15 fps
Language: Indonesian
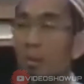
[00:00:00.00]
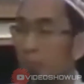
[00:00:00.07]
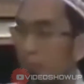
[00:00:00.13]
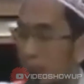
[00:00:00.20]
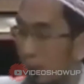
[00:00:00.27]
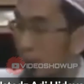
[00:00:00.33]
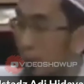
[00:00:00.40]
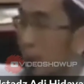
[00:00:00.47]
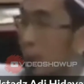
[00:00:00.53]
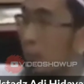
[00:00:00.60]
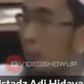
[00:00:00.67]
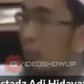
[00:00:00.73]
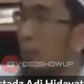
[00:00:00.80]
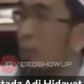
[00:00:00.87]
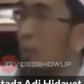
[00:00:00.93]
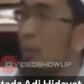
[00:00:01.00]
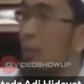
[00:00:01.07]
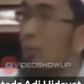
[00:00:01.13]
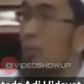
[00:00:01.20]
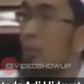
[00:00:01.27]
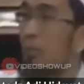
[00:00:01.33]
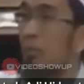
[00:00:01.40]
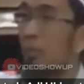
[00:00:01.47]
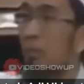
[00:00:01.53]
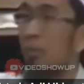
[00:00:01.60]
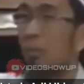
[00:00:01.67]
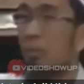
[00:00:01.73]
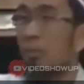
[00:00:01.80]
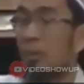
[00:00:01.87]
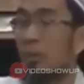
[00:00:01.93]
Dipegang tangannya, digenggam,
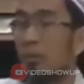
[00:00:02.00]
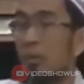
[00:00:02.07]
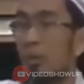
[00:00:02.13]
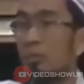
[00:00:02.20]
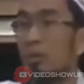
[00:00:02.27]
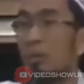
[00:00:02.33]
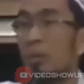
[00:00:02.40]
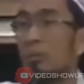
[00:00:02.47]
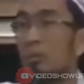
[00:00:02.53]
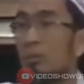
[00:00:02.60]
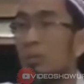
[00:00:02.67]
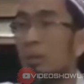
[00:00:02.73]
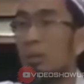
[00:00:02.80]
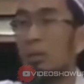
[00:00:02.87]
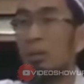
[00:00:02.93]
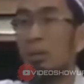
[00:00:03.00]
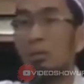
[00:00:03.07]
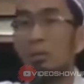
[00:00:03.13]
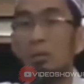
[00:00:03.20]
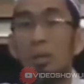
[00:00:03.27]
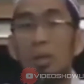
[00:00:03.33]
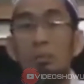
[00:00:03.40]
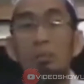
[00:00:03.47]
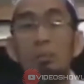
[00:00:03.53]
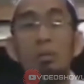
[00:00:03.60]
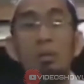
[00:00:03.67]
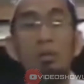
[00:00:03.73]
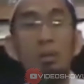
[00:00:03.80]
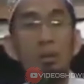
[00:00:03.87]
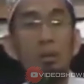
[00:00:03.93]
diumumkan pada para sahabat. Abu Bakar,
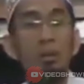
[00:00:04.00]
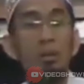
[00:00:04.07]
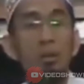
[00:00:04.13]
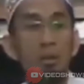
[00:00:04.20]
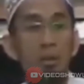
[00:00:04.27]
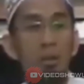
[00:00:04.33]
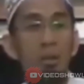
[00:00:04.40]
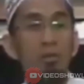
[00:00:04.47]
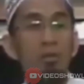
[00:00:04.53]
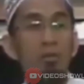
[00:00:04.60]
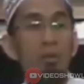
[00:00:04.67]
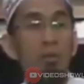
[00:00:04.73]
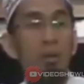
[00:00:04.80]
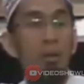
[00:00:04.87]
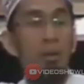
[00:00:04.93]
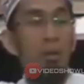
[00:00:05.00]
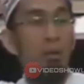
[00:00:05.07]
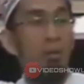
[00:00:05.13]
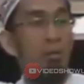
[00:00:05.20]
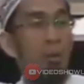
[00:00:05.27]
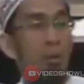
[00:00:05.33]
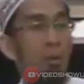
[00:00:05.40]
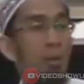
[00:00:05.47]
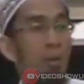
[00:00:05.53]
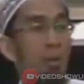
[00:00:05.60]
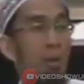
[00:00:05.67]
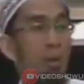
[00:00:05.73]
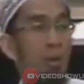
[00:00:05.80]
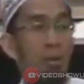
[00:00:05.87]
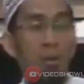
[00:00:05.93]
Abu Bakar, akhi, faman adahu faqad
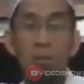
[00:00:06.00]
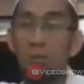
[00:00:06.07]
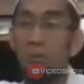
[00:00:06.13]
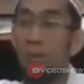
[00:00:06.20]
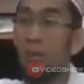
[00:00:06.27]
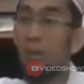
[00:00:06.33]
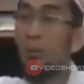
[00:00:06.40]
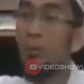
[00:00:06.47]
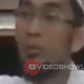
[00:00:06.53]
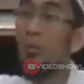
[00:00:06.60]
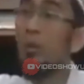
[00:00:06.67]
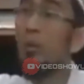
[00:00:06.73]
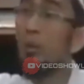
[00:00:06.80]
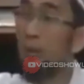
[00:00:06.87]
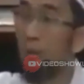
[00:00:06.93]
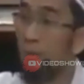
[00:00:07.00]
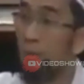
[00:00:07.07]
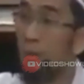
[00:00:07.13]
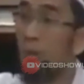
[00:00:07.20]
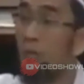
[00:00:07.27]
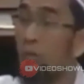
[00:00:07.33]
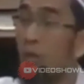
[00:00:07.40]
adhani. Abu Bakar itu saudaraku.